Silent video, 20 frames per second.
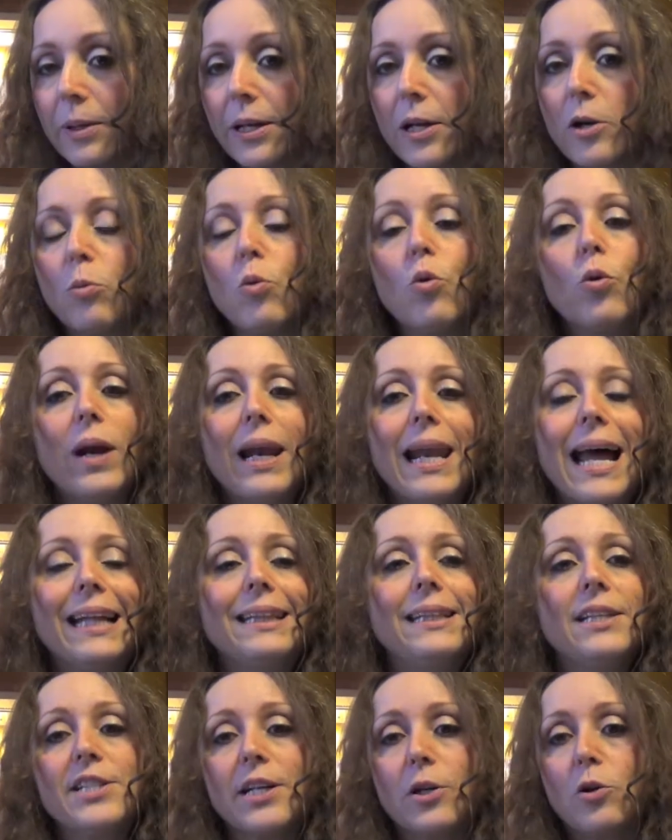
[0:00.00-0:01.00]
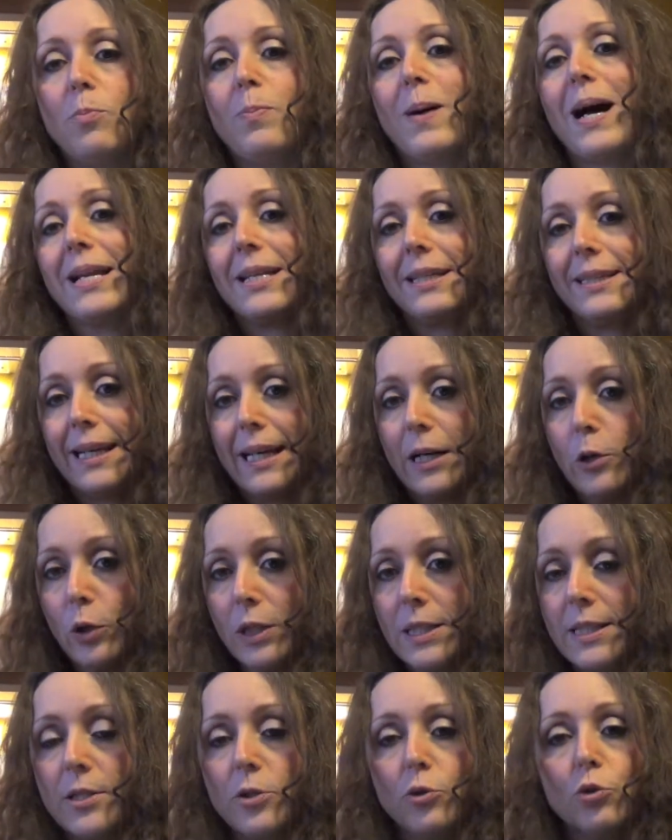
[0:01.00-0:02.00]
perché comunque il latte ci accompagna dalla
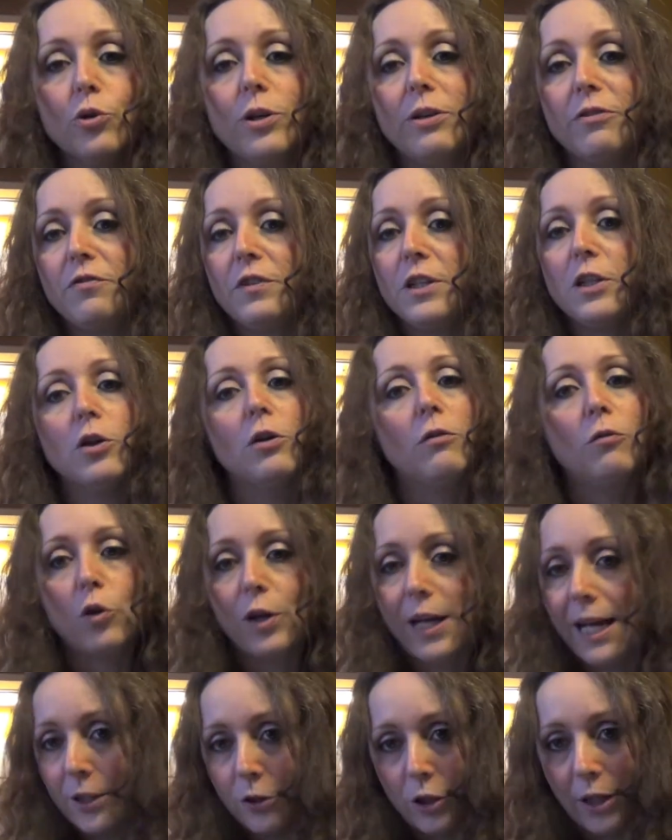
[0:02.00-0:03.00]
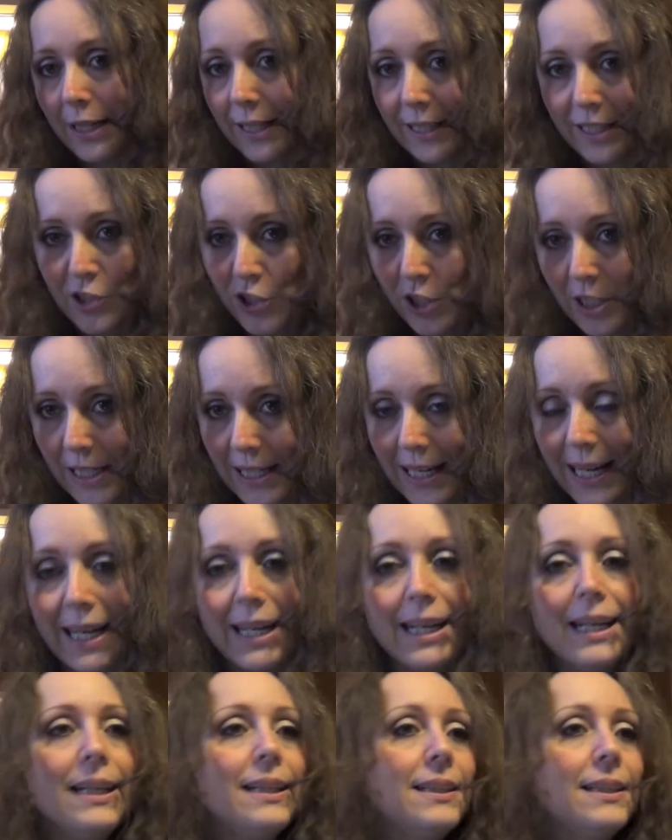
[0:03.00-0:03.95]
colazione fino, volendo, anche alla cena.